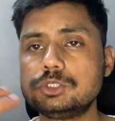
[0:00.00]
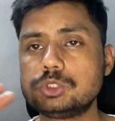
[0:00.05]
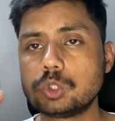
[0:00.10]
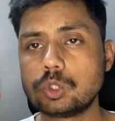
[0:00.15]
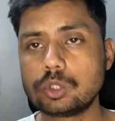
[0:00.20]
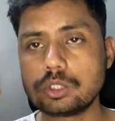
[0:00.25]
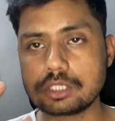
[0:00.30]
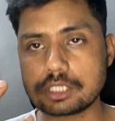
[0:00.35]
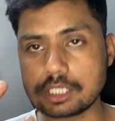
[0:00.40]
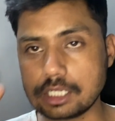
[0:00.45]

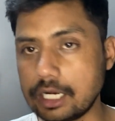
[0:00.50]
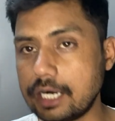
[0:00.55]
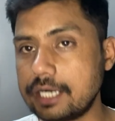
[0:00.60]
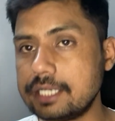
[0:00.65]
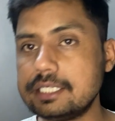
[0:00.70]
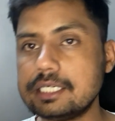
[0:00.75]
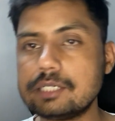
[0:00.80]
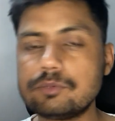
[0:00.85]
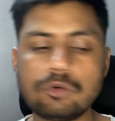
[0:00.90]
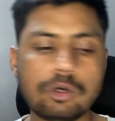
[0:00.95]
जो
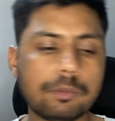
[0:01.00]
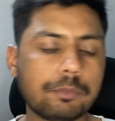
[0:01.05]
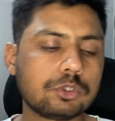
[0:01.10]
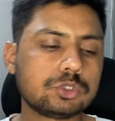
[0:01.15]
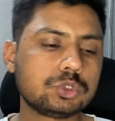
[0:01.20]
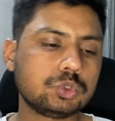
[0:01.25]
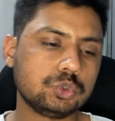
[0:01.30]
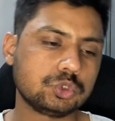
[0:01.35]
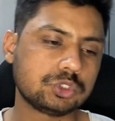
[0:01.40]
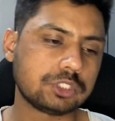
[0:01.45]
खिलाड़ी हैं वो आपको
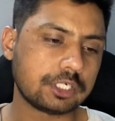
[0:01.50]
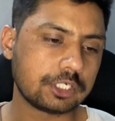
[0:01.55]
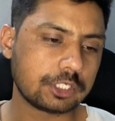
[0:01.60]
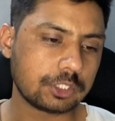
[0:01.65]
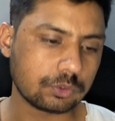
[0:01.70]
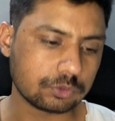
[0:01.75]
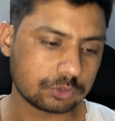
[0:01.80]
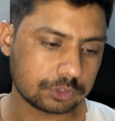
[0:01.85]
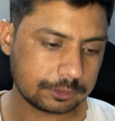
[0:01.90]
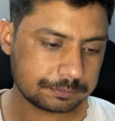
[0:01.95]
चूज़
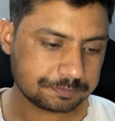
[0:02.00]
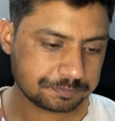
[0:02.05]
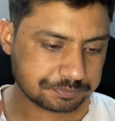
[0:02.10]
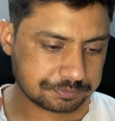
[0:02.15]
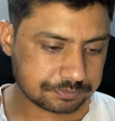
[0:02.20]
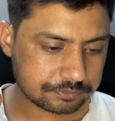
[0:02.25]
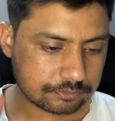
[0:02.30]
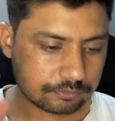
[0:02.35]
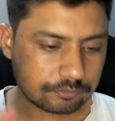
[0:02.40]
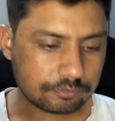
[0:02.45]
करने होते
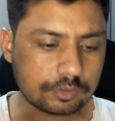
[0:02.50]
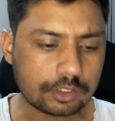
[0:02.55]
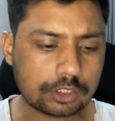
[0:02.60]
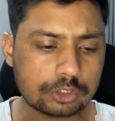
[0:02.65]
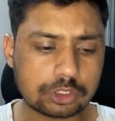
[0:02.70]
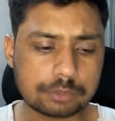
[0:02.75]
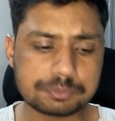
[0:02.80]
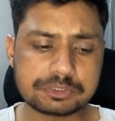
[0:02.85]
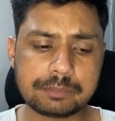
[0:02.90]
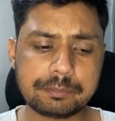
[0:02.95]

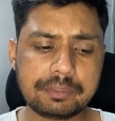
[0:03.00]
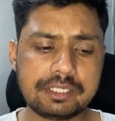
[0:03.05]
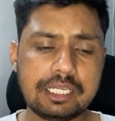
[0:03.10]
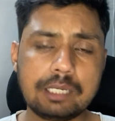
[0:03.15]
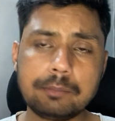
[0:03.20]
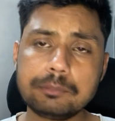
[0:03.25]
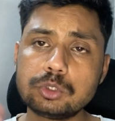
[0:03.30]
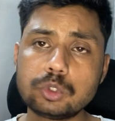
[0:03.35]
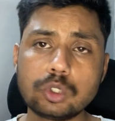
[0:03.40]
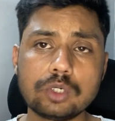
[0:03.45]
हैं सबसे पहले
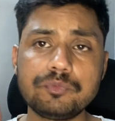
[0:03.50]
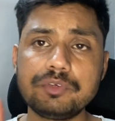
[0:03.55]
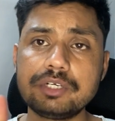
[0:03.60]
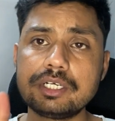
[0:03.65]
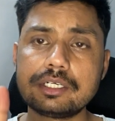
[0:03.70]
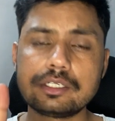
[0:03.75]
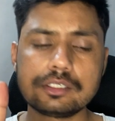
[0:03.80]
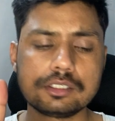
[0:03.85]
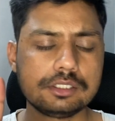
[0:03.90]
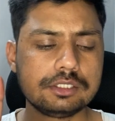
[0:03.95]
हम दो
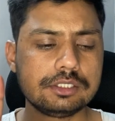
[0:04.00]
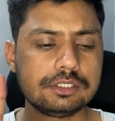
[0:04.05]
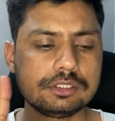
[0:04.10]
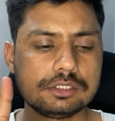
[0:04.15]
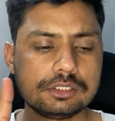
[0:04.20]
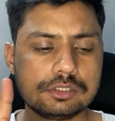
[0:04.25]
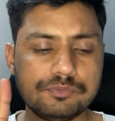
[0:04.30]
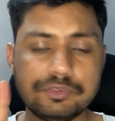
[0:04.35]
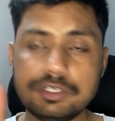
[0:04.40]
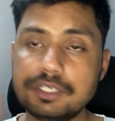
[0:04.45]
विकेट
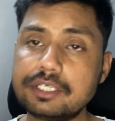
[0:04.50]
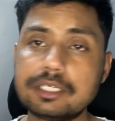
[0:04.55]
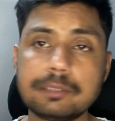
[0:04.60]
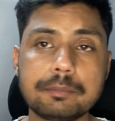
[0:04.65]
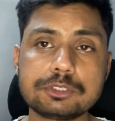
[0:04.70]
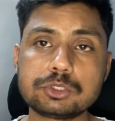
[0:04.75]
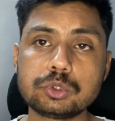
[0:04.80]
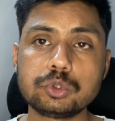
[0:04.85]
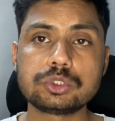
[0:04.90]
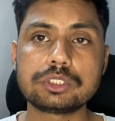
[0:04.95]
विकेट
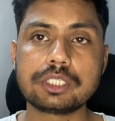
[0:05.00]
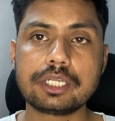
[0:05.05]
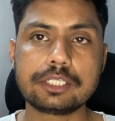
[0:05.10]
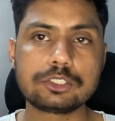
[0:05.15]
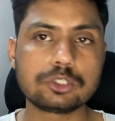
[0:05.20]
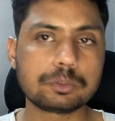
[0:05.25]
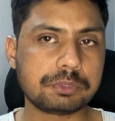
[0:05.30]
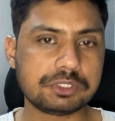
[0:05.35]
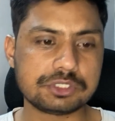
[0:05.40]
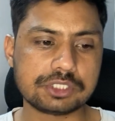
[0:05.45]
कीपर चूज़
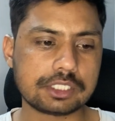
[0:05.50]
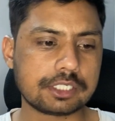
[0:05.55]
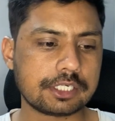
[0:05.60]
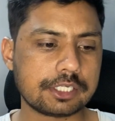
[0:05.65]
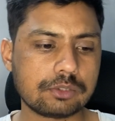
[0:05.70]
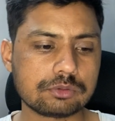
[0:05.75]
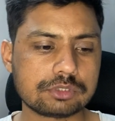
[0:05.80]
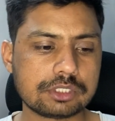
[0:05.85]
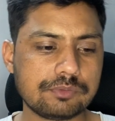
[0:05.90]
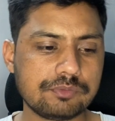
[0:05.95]
करेंगे जो पीछे
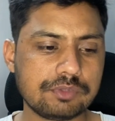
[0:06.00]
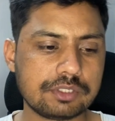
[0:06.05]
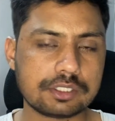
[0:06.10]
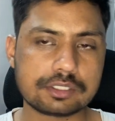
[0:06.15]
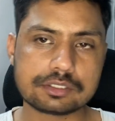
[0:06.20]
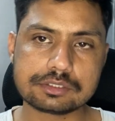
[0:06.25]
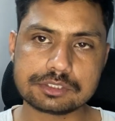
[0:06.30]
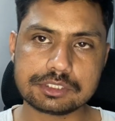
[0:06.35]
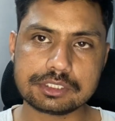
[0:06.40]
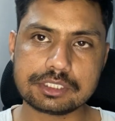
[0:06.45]
खड़े होते हैं
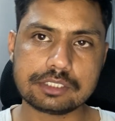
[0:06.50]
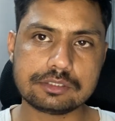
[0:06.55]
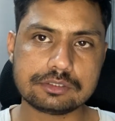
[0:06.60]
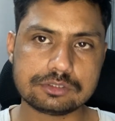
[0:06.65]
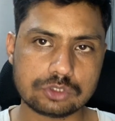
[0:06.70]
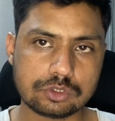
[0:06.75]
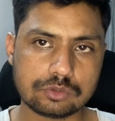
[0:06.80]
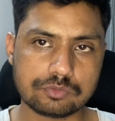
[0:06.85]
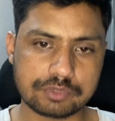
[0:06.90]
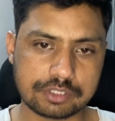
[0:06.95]
विकेट ठीक है
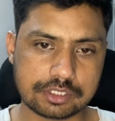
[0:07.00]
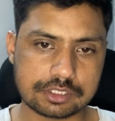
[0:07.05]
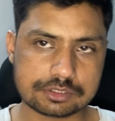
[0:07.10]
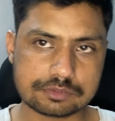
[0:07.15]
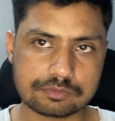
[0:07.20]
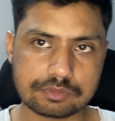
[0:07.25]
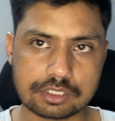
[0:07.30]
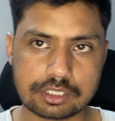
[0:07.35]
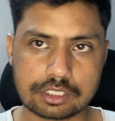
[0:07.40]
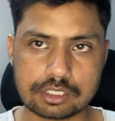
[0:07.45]
जो
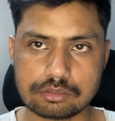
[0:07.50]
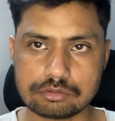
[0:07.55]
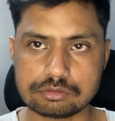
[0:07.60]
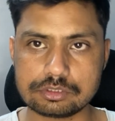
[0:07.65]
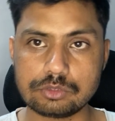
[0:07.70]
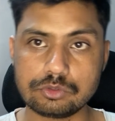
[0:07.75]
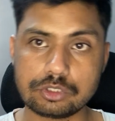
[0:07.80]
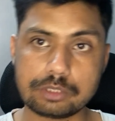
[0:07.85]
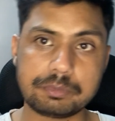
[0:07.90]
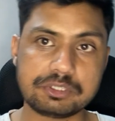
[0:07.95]
विकेट वगैरह
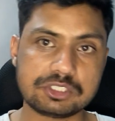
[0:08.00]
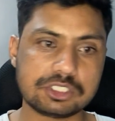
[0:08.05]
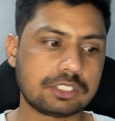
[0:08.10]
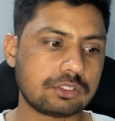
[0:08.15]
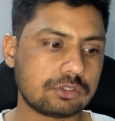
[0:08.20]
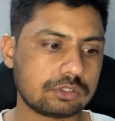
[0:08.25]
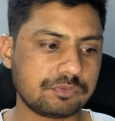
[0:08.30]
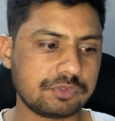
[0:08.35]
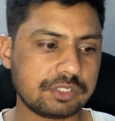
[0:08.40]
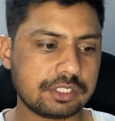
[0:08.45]
होते हैं उनके पीछे
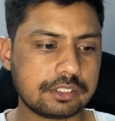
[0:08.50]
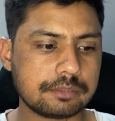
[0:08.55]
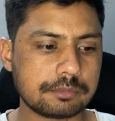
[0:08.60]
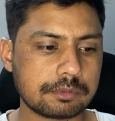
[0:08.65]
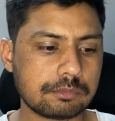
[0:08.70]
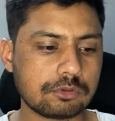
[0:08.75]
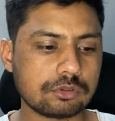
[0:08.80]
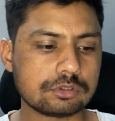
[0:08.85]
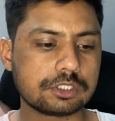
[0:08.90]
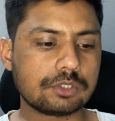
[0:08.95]
खड़े होते हैं विकेट
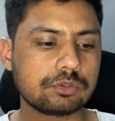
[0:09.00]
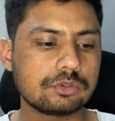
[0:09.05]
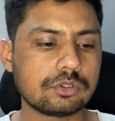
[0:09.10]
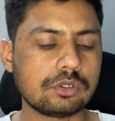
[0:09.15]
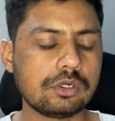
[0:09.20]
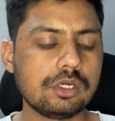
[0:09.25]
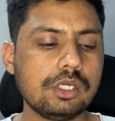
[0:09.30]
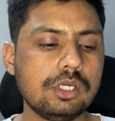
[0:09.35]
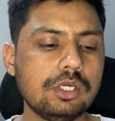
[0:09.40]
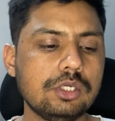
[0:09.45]
कीपर बोलते हैं
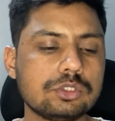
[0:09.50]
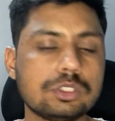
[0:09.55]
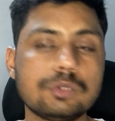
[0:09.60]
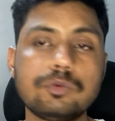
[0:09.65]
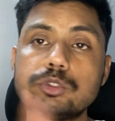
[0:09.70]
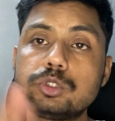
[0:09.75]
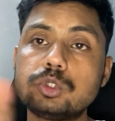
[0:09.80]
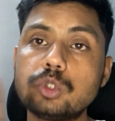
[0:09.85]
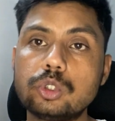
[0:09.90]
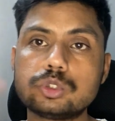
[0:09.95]
उनको तो
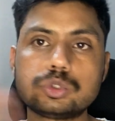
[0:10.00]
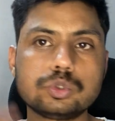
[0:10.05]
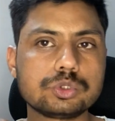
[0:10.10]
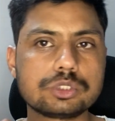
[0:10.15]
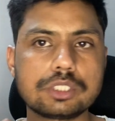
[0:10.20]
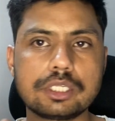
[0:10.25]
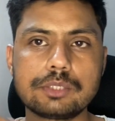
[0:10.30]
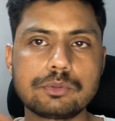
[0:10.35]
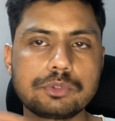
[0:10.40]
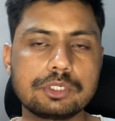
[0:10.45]
वो दो
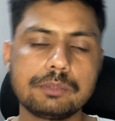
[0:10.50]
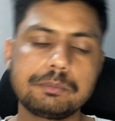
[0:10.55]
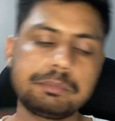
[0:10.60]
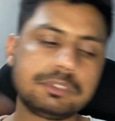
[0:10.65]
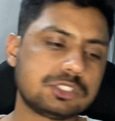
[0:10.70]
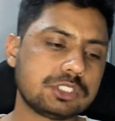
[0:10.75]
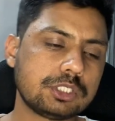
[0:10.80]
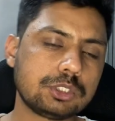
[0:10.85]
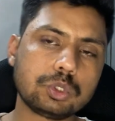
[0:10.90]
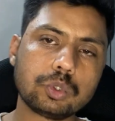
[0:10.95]
चूज़ करेंगे
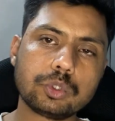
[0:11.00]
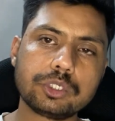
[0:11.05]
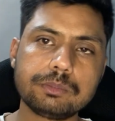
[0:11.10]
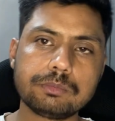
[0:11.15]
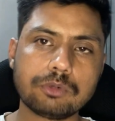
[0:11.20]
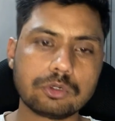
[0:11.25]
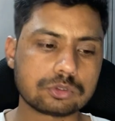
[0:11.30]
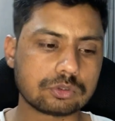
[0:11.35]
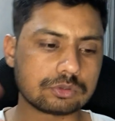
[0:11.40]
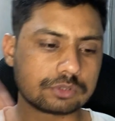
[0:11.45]
क्योंकि पीछे दो ही
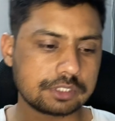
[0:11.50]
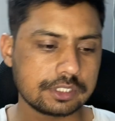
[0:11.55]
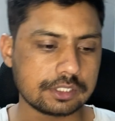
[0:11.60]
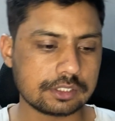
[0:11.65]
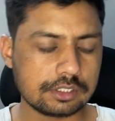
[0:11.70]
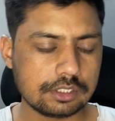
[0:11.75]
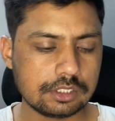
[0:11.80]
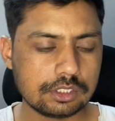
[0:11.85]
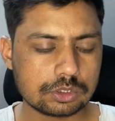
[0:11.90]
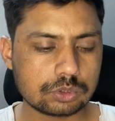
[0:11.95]
बहुत होते
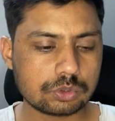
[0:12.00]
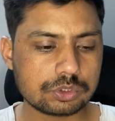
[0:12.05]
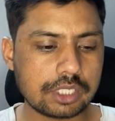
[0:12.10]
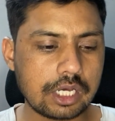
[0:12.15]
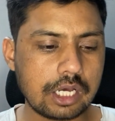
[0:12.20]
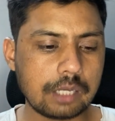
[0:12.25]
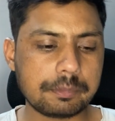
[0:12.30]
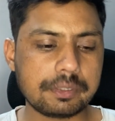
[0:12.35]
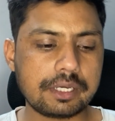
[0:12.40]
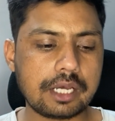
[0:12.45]
हैं तो
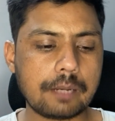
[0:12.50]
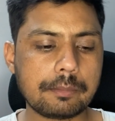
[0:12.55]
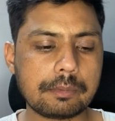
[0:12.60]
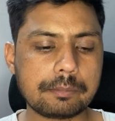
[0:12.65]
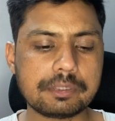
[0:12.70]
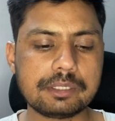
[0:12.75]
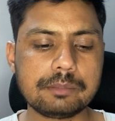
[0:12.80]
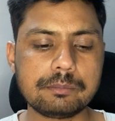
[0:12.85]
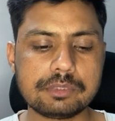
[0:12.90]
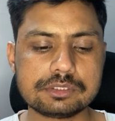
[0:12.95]
यहाँ पे आप
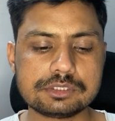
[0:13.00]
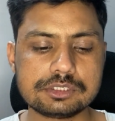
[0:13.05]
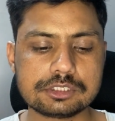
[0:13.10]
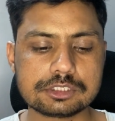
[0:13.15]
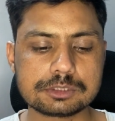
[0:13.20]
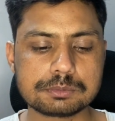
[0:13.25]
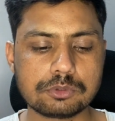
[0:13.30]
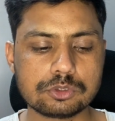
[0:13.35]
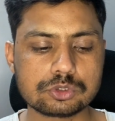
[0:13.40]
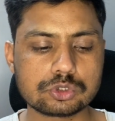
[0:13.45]
अपनी मर्जी
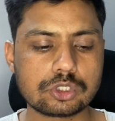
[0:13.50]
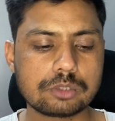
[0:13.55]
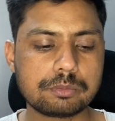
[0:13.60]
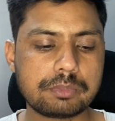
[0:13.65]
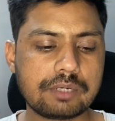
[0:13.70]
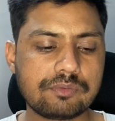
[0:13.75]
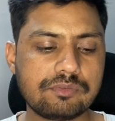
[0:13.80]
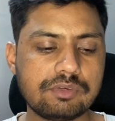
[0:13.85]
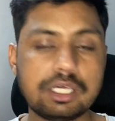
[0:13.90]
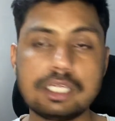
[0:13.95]
से स्पोज करो
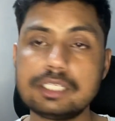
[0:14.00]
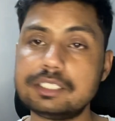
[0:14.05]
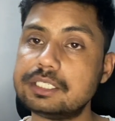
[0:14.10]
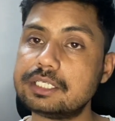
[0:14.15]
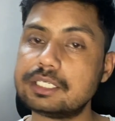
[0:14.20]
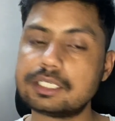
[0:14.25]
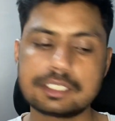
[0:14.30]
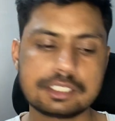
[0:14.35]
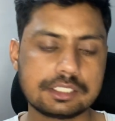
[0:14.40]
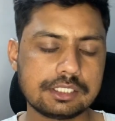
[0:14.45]
मैं फिलहाल ये
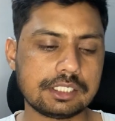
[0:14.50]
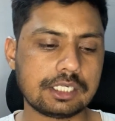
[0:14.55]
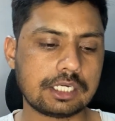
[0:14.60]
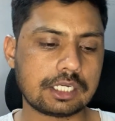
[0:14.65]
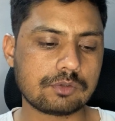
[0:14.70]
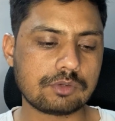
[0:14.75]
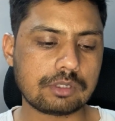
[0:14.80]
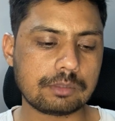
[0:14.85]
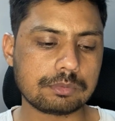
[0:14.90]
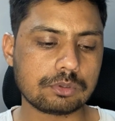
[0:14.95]
करके दिखा
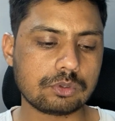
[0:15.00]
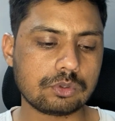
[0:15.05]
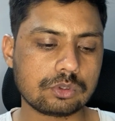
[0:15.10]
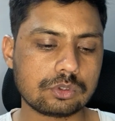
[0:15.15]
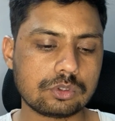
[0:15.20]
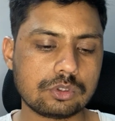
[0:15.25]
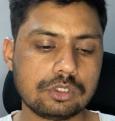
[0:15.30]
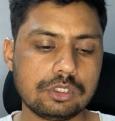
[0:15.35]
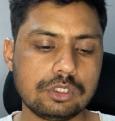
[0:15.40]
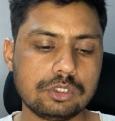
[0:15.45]
रहा हूँ आप
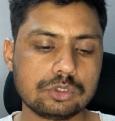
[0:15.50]
लोगों को